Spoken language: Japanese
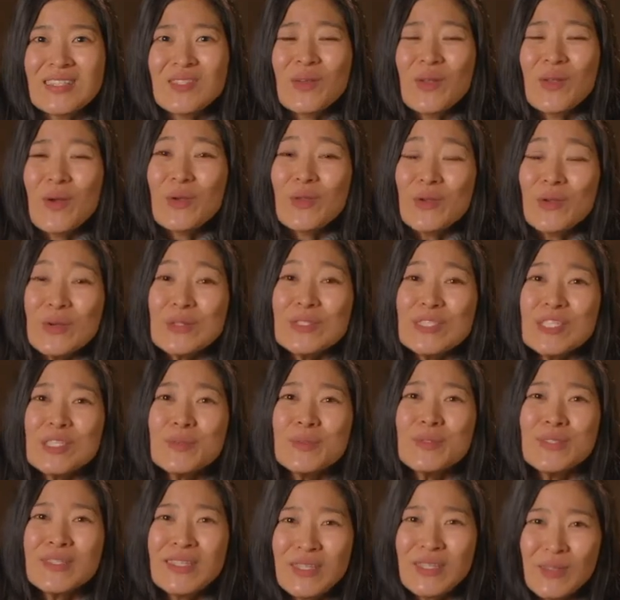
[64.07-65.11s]
それを
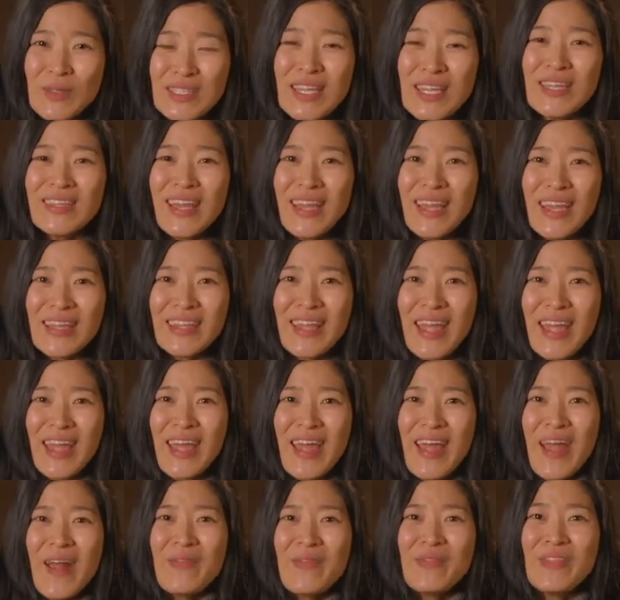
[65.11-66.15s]
YouTube に載せるだけで
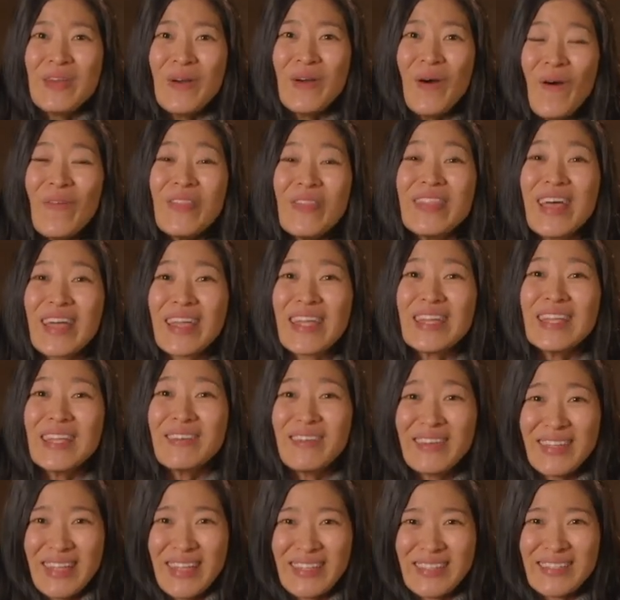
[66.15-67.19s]
日本だけで
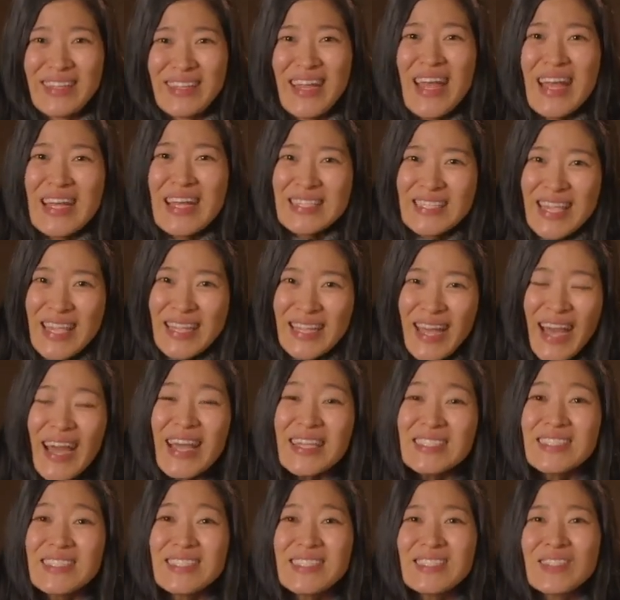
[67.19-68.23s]
はなく世界
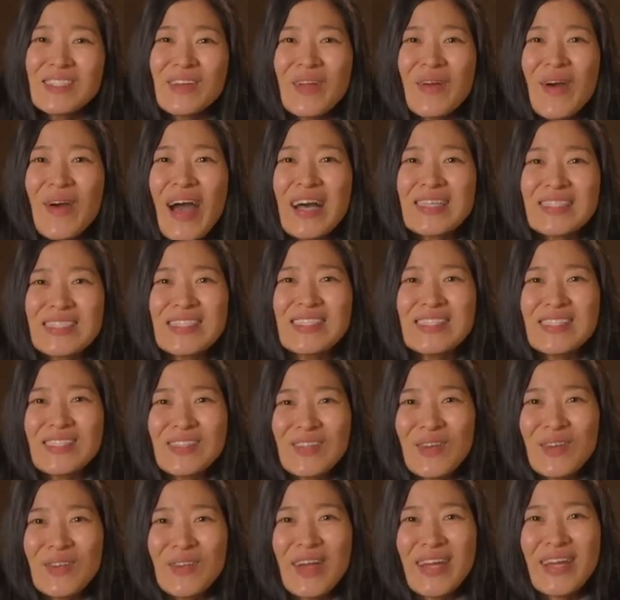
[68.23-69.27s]
中にそれを発信する
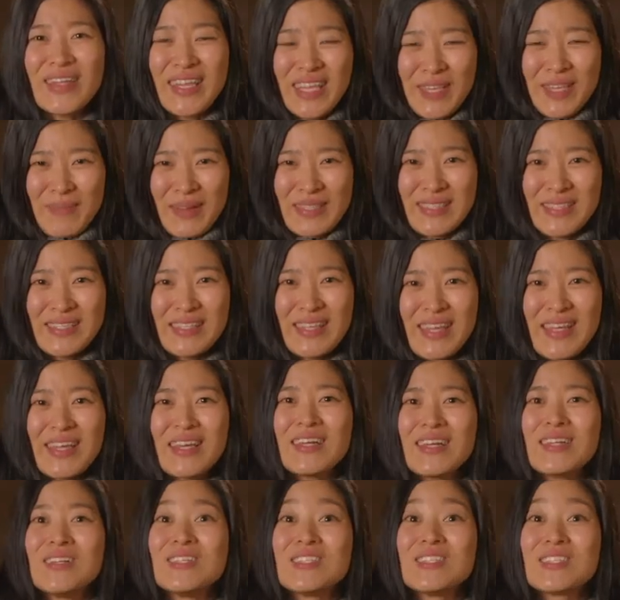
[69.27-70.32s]
ことができます
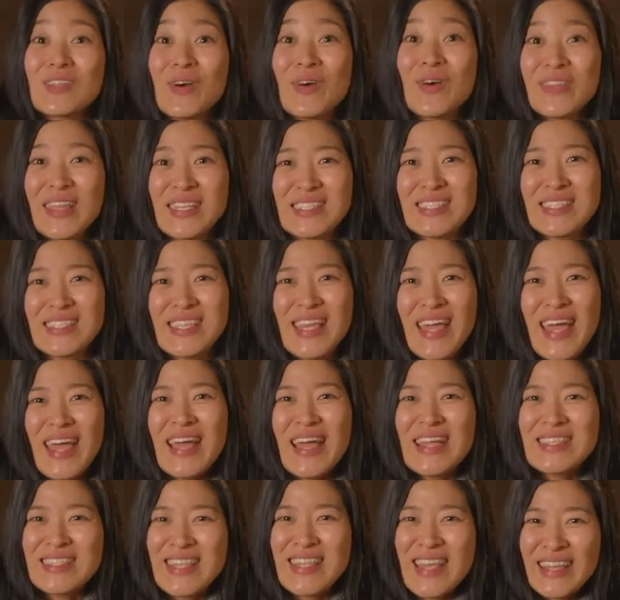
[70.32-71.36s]
そうです
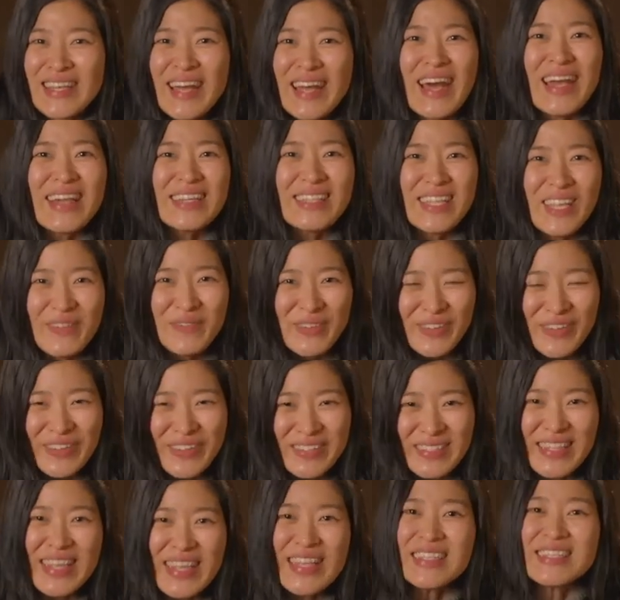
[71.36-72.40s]
世界
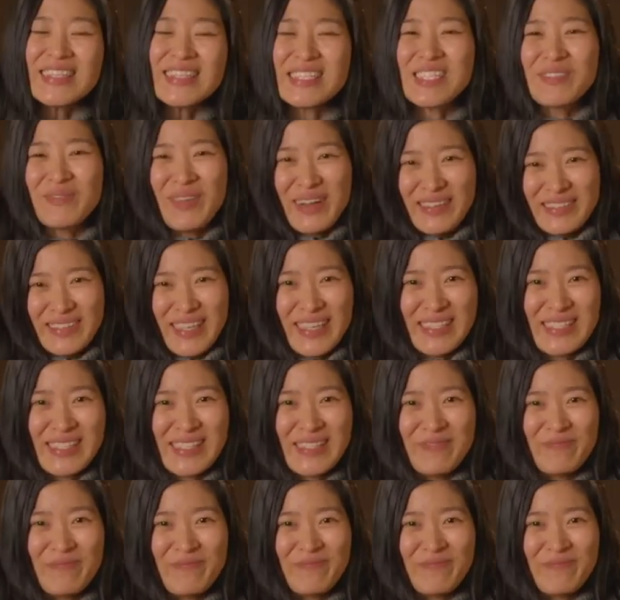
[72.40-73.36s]
デビューできてしまうんです